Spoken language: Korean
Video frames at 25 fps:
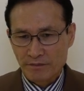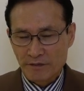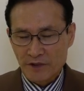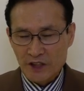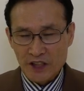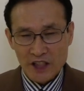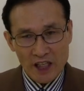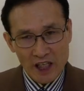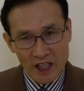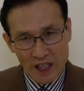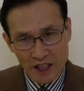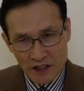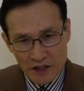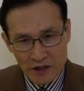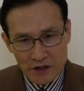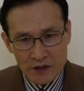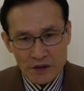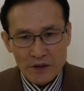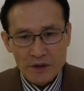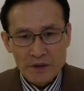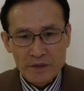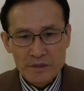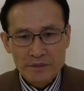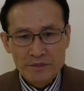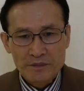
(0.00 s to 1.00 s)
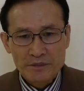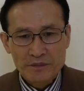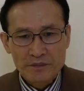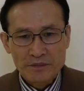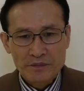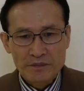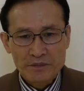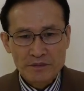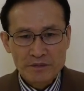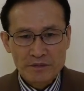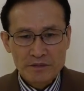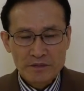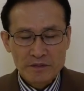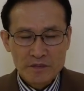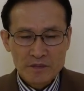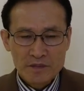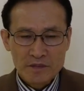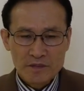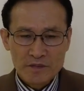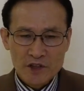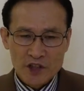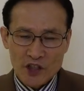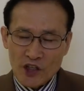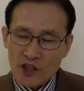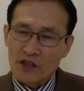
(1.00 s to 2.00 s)
이해 가시죠?
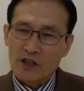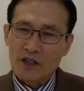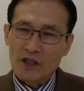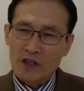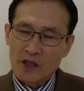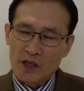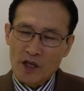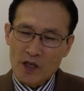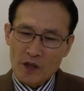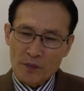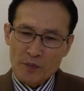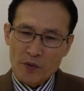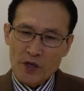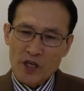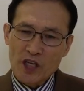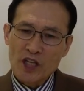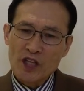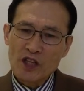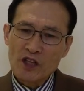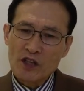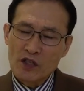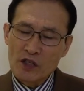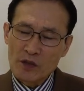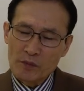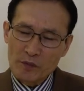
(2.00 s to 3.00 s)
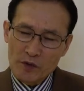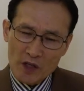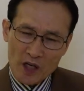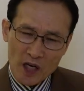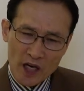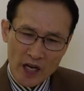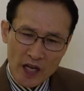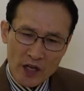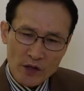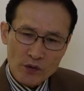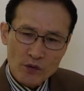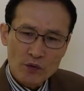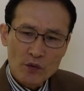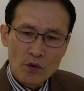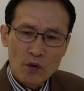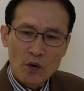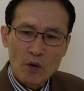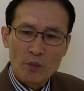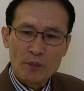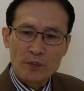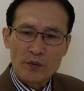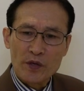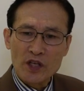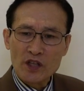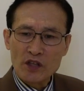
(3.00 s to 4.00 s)
즉 빈틈을
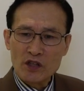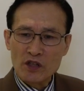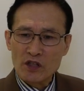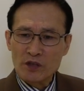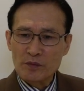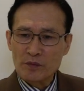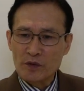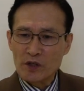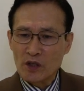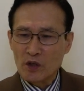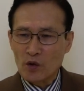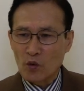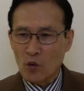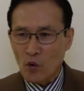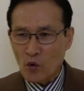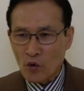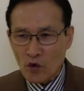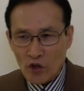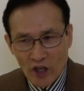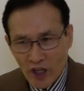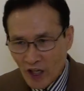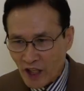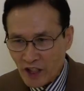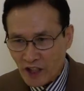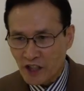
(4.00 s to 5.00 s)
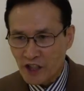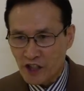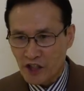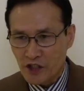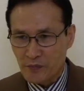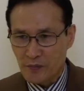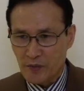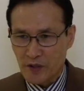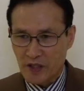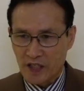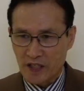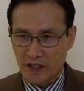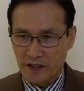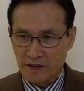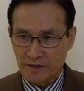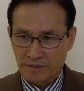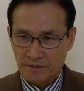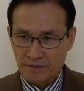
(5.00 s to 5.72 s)
내주고 빈틈을 공격하는 것입니다.